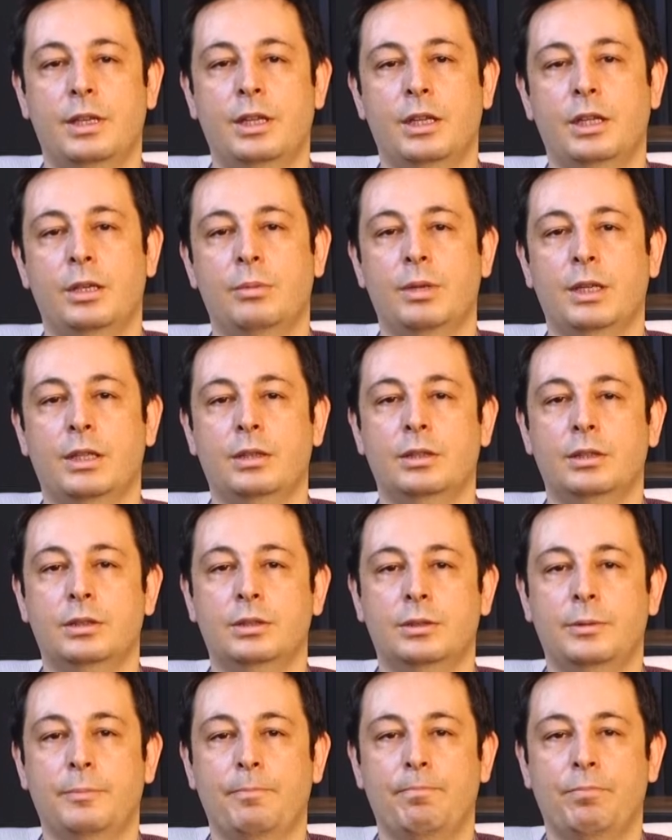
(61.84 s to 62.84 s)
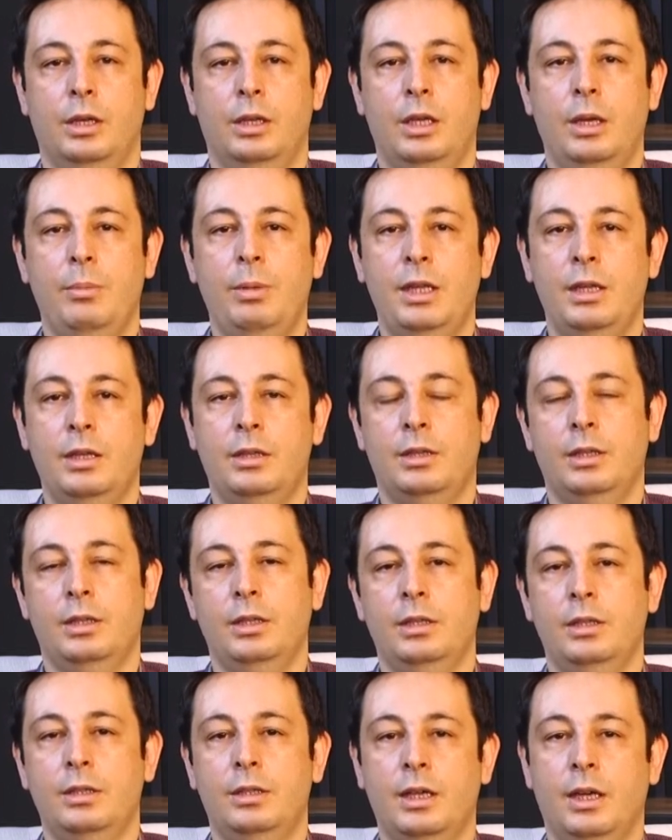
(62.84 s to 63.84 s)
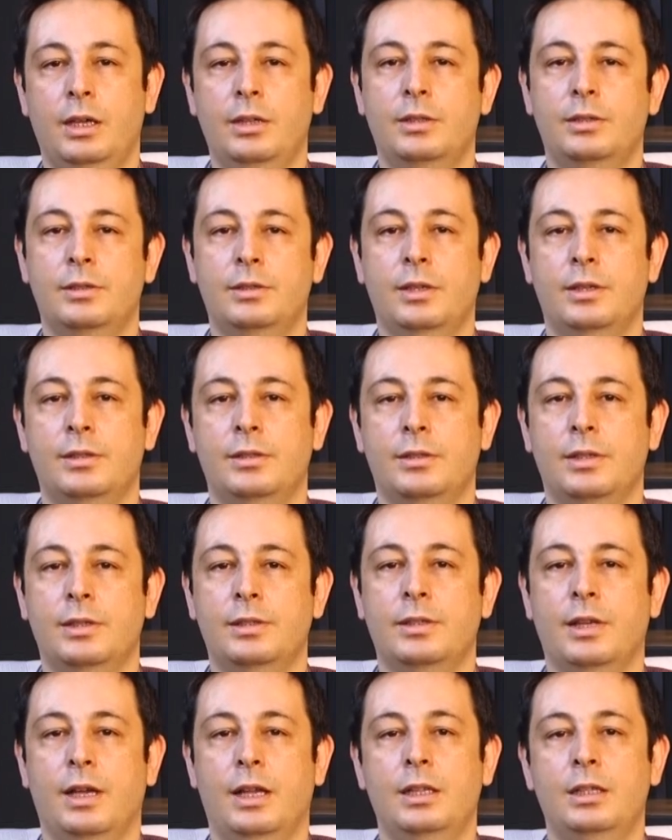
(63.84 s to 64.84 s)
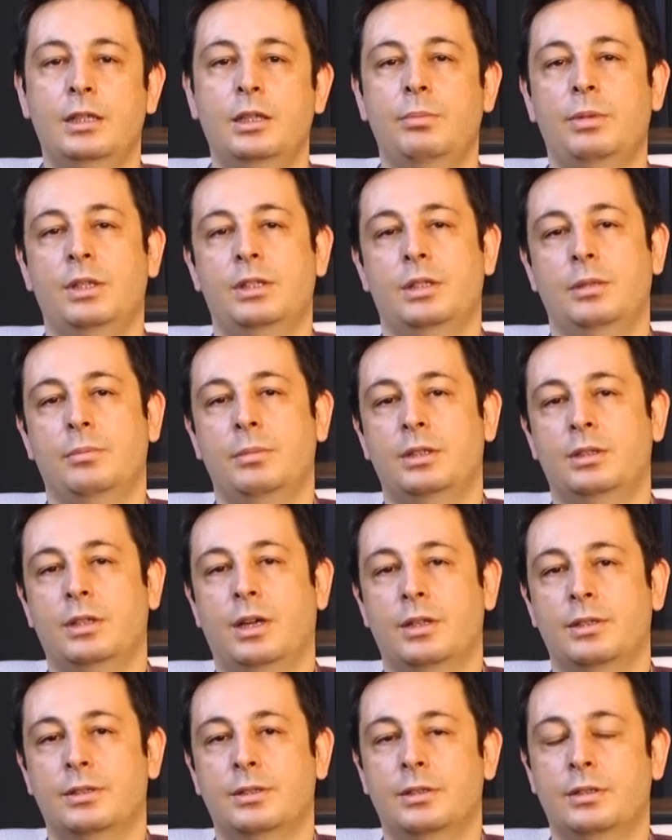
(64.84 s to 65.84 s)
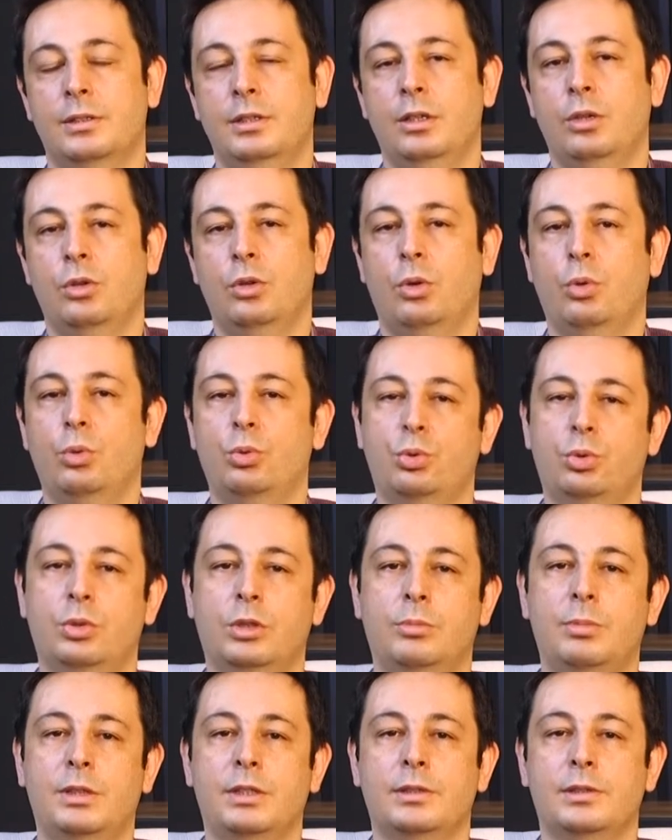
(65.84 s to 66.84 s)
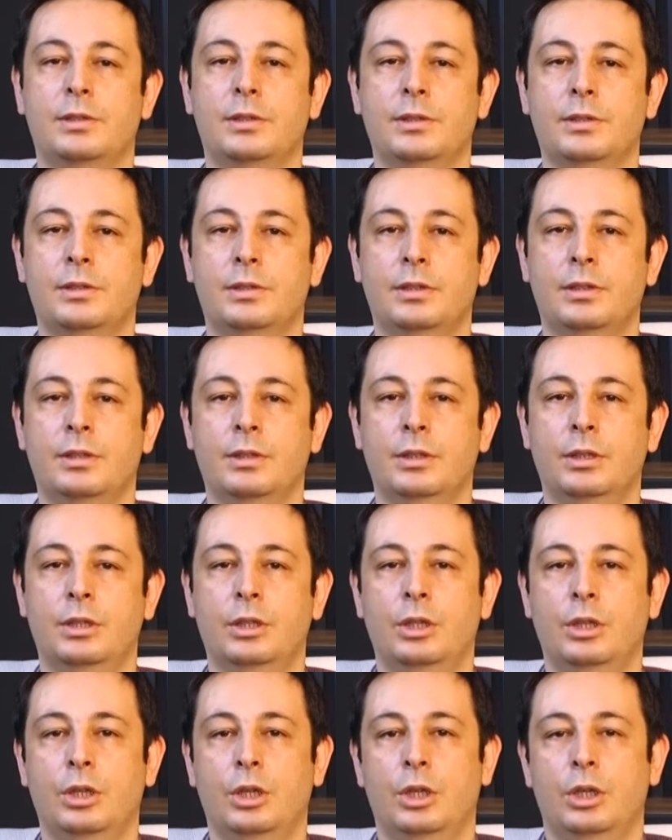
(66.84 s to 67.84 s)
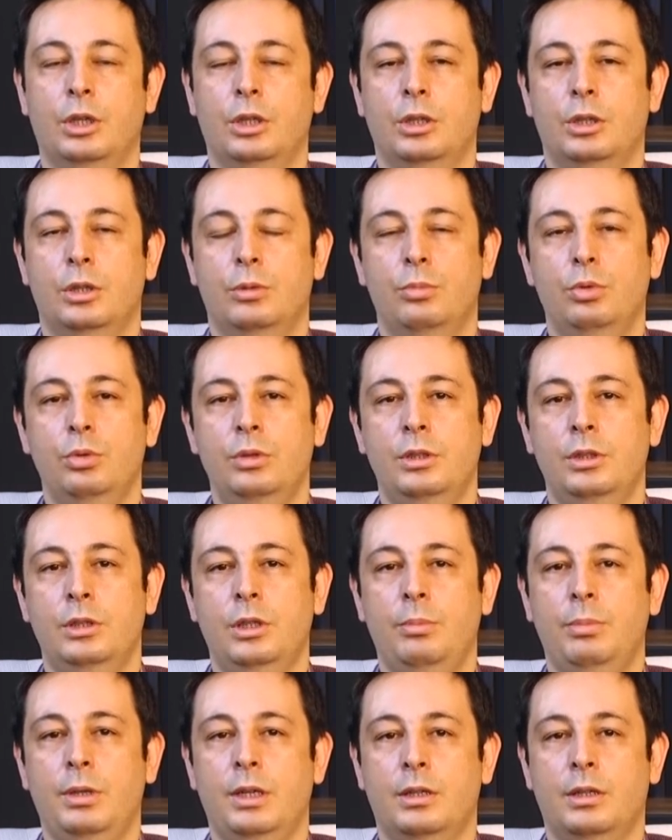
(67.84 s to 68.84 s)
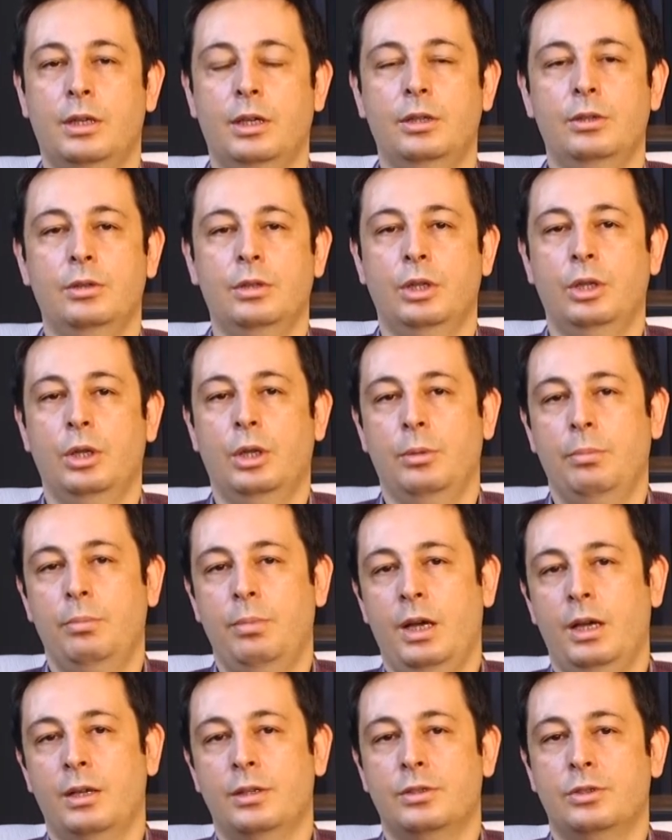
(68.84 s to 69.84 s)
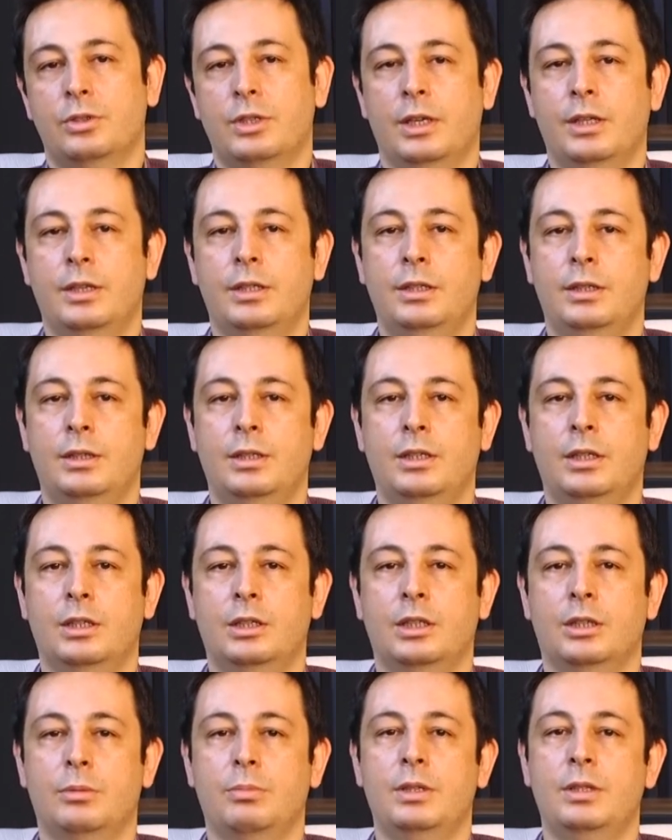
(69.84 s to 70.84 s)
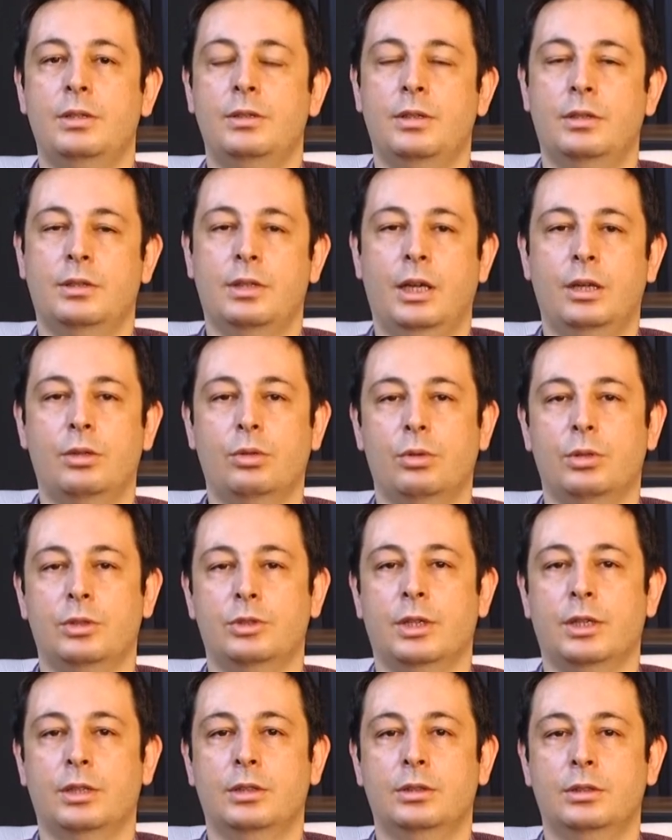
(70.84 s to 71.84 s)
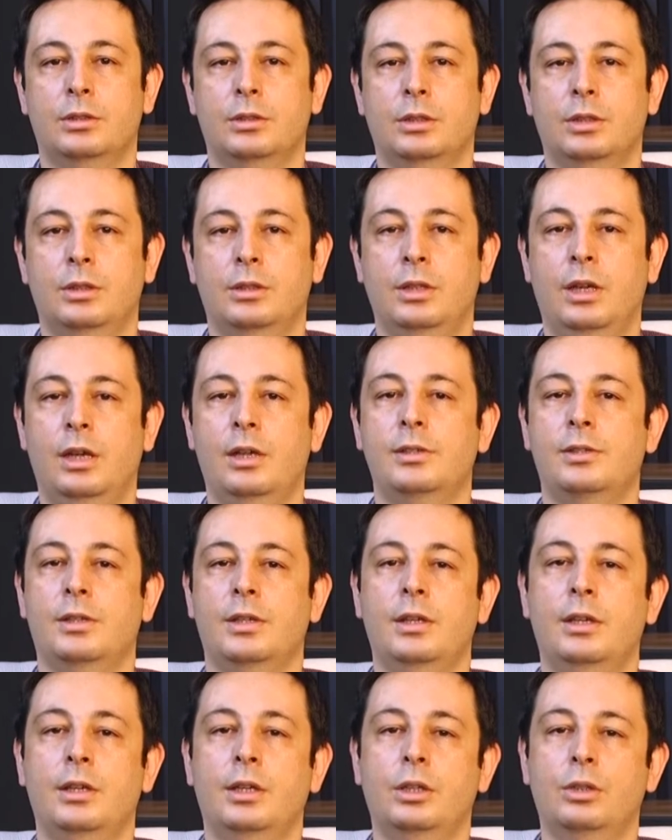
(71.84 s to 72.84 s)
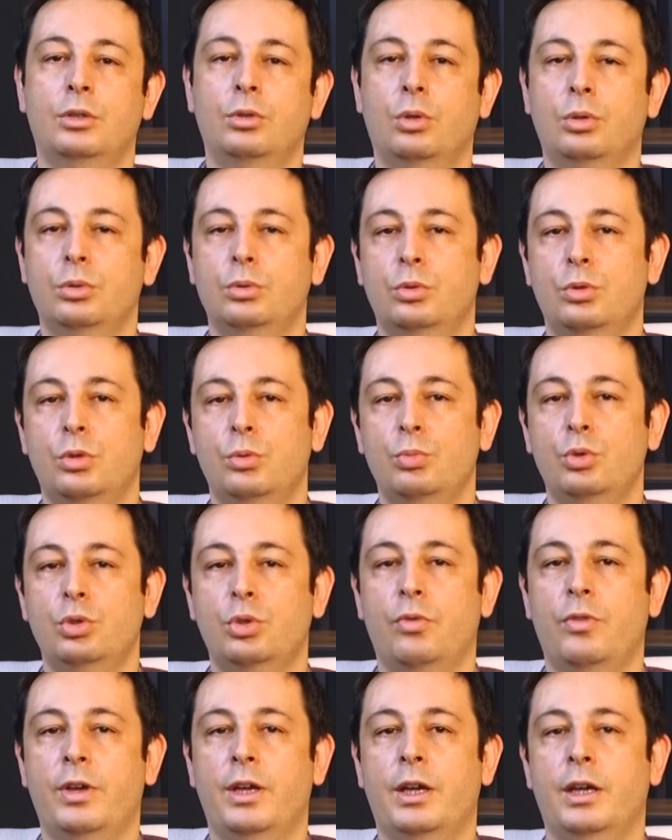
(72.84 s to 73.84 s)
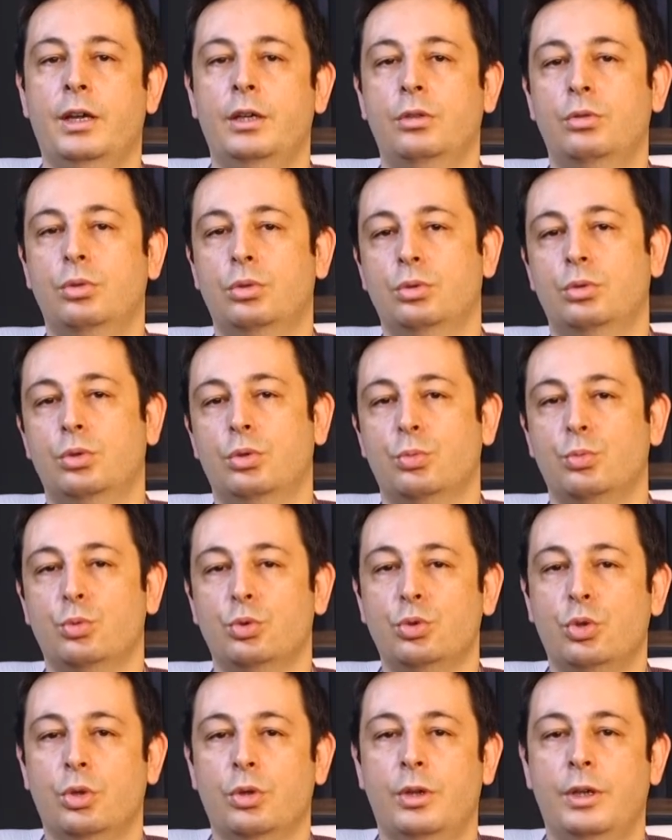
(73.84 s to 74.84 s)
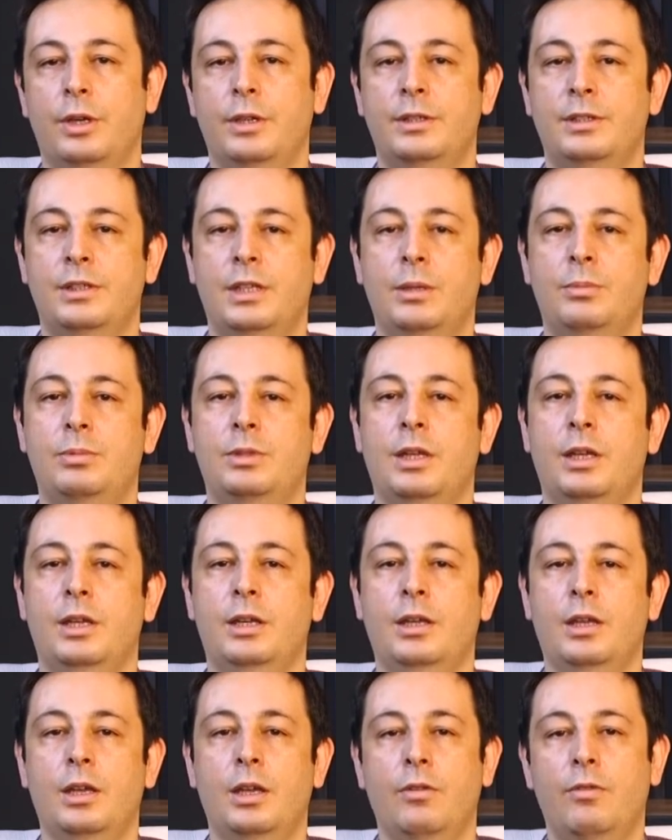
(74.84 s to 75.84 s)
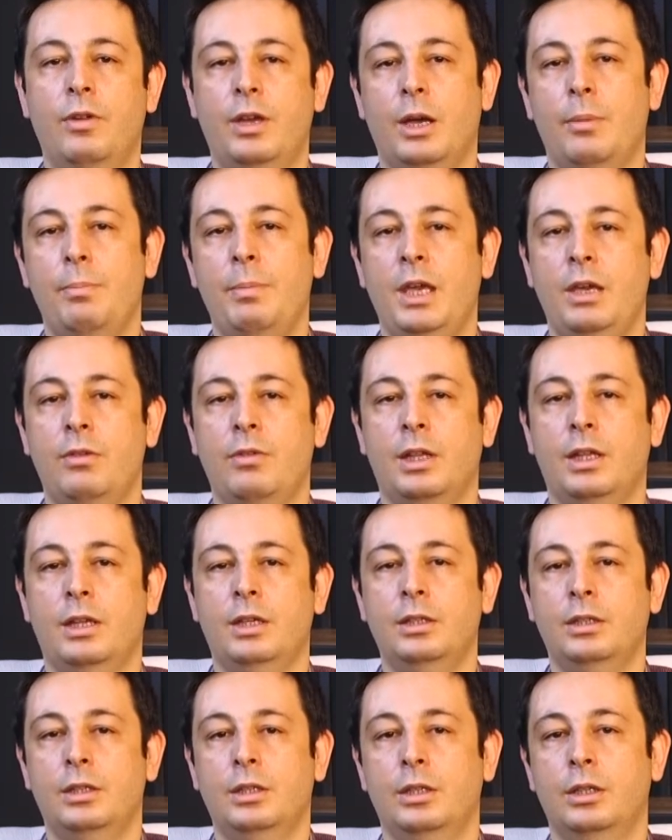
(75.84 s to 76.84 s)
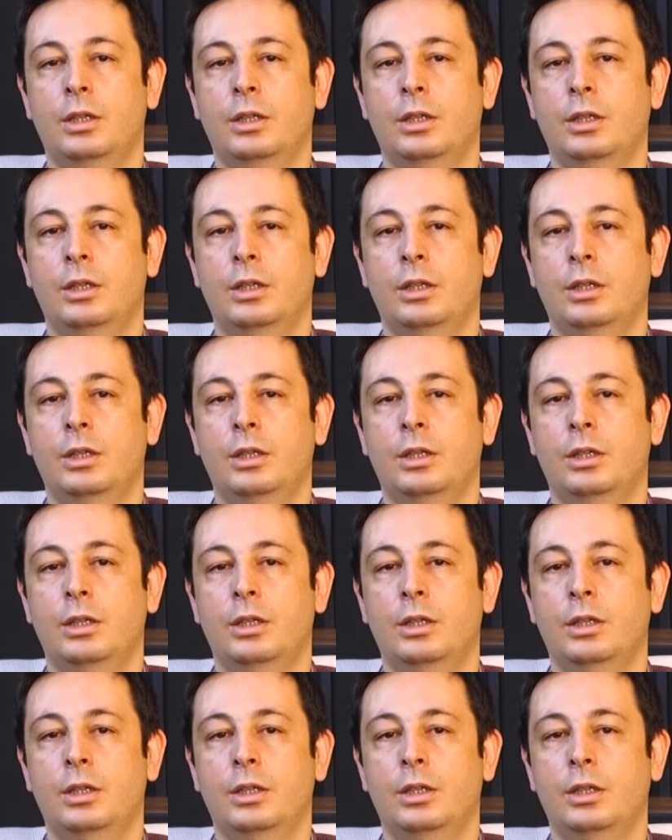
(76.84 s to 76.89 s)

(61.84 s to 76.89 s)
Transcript: gerekmektedir. Gebelikte kendiniz aslında sağlıklı beslenme tarzını oluşturabilirsiniz. Bunları yaparken bazı şeylere dikkat etmeniz yeterli olacaktır. Taze, dondurulmuş veya kurutulmuş sebze veya meyveler